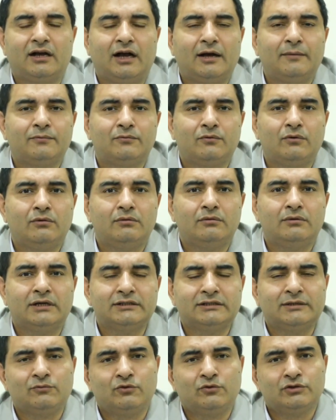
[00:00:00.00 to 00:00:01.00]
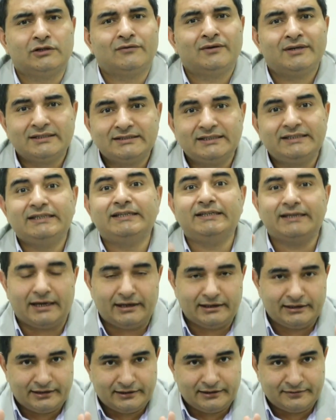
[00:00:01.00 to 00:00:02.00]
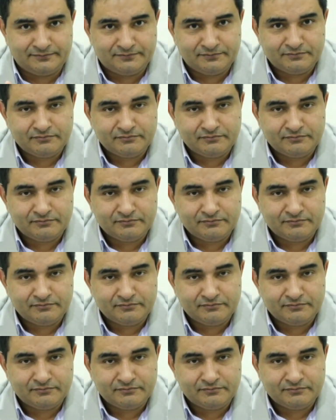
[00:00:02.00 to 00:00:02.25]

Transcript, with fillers: आपको ख़त्म होता हुआ नज़र ही नहीं आएगा